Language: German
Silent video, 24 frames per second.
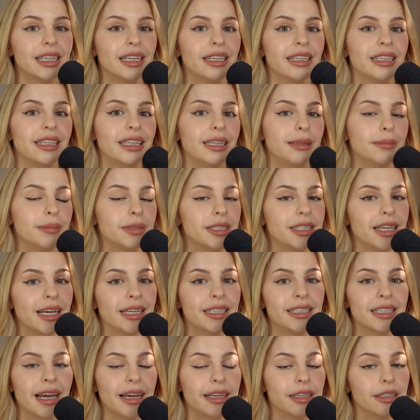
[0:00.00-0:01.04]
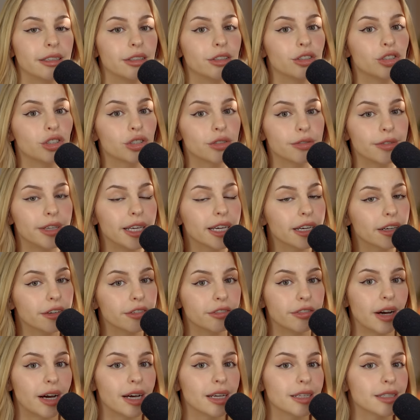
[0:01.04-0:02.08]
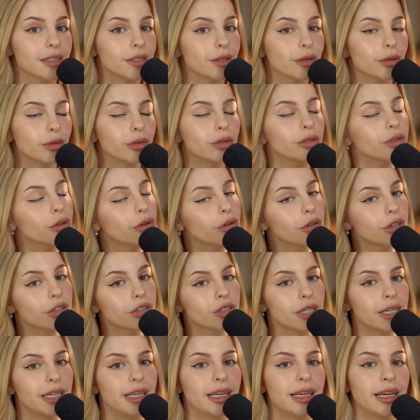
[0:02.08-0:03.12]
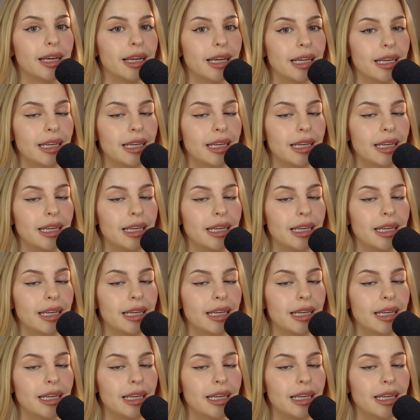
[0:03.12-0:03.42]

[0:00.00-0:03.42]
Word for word: in dem Ted eine schwere Phase und Rückschläge